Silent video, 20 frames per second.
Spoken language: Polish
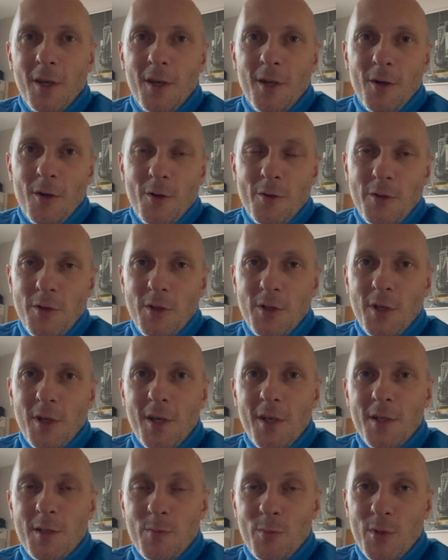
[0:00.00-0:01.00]
oni
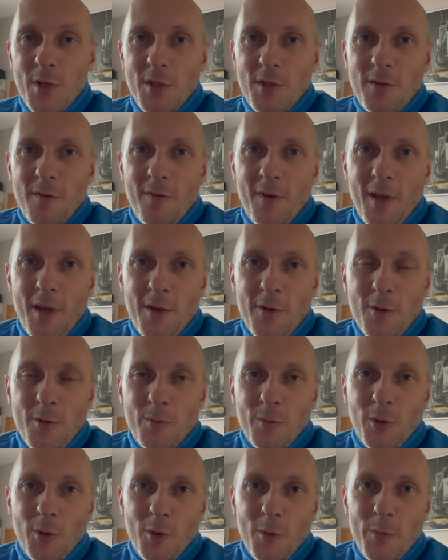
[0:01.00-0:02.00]
się
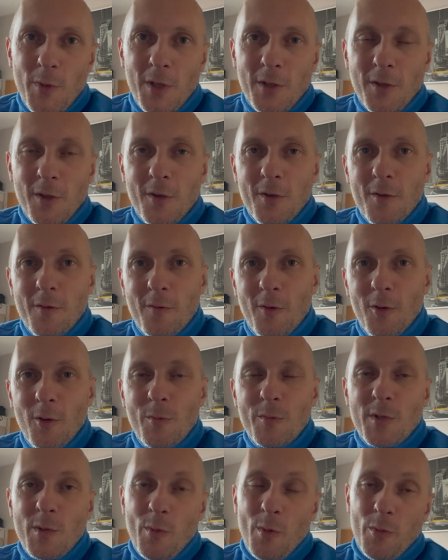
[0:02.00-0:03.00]
sprzeciwiają tobie, tylko
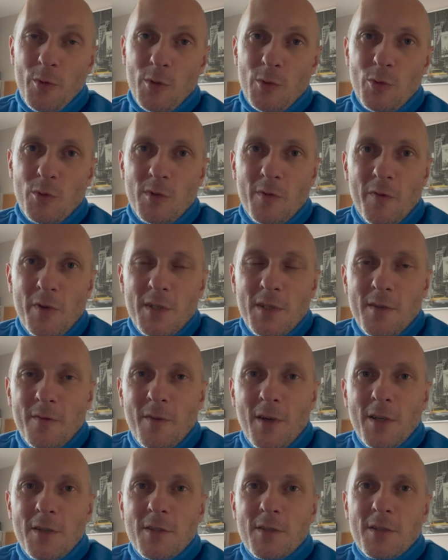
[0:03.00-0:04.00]
wolą cię po prostu
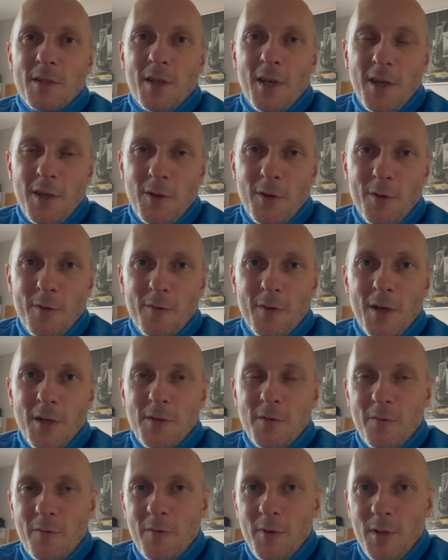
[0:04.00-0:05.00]
zwyzywać,
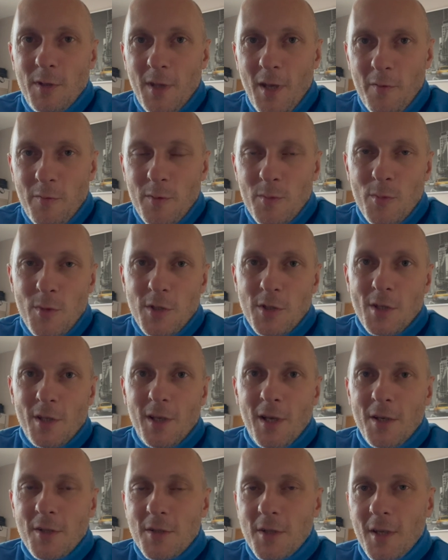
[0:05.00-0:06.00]
zhejtować, wy,
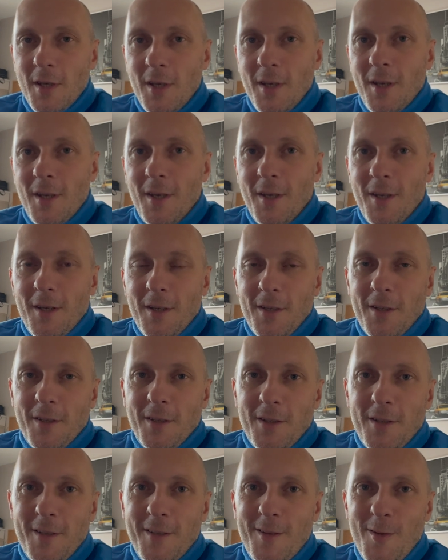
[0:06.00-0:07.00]
nawymyślać.
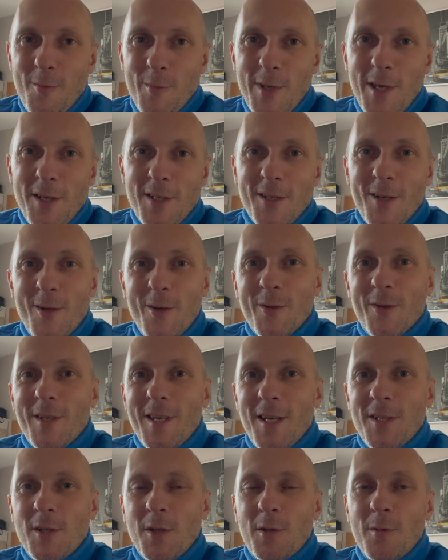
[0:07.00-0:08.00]
Y, no mniejsza o to,
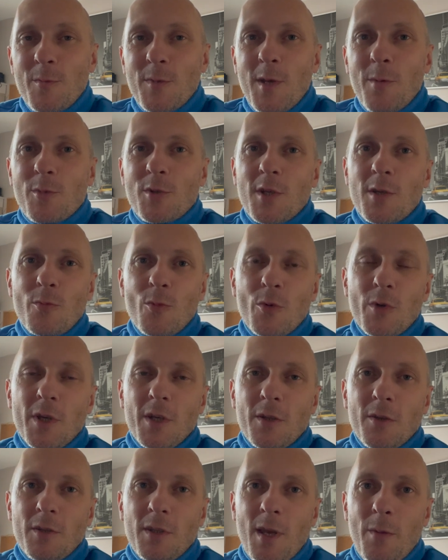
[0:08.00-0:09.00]
ja się tym nie
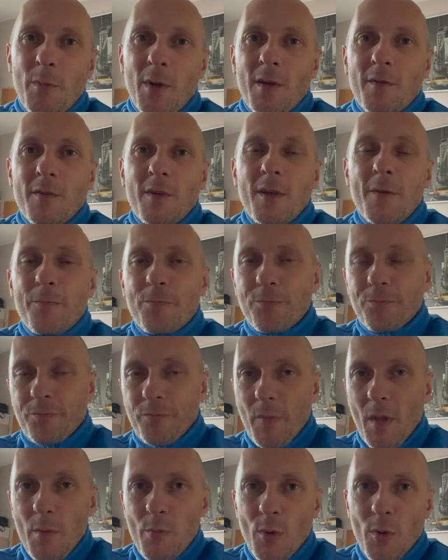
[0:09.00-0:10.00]
przejmuję, no naprawdę
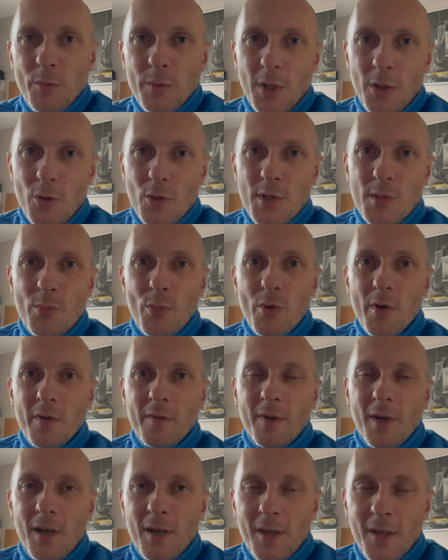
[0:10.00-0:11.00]
po mnie to
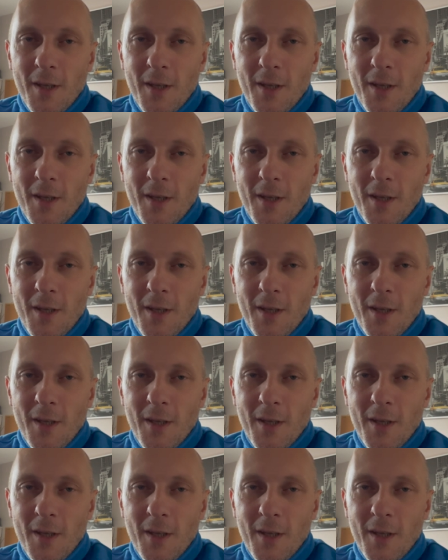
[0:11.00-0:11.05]
spływa.